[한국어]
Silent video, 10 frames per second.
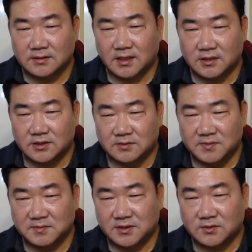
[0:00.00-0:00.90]
네,
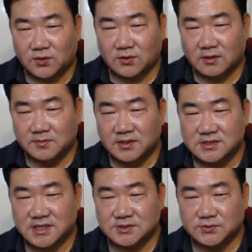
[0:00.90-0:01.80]
영미민이 톡 없는
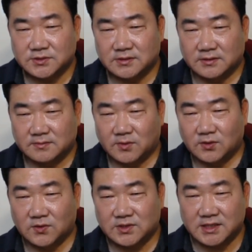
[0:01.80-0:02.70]
사주는
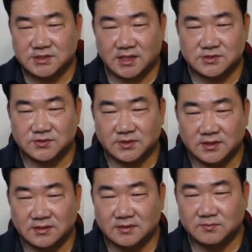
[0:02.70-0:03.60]
뭘로 대처할 수
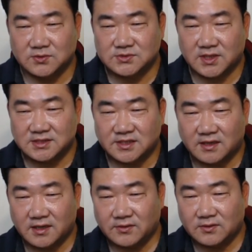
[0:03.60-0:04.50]
있는 풍수가
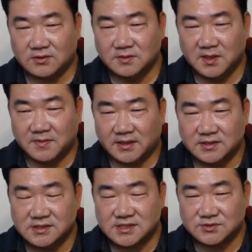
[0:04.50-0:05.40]
있을까요? 금이
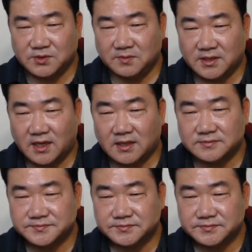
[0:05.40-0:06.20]
많은 사주입니다.